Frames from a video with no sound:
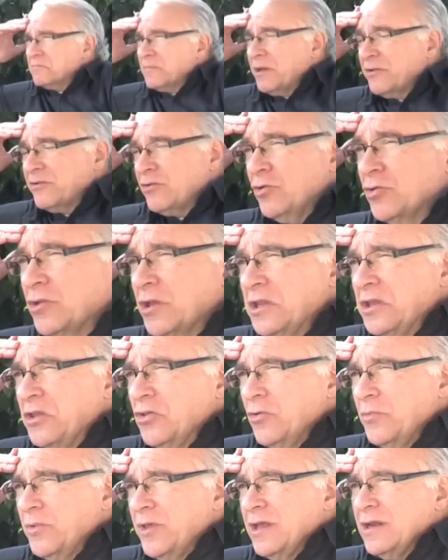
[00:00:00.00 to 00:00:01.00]
a ver si lo he
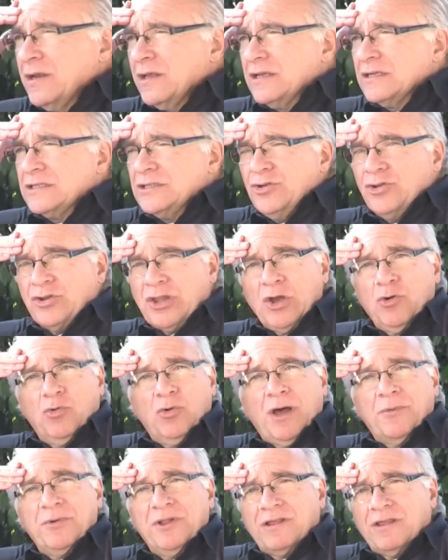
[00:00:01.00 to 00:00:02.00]
entendido bien, que si yo tengo
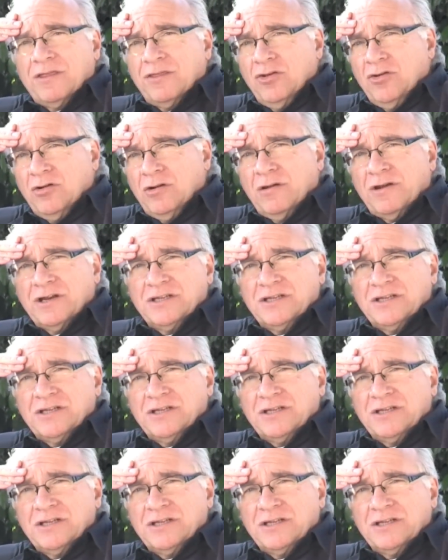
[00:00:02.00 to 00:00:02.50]
una habitación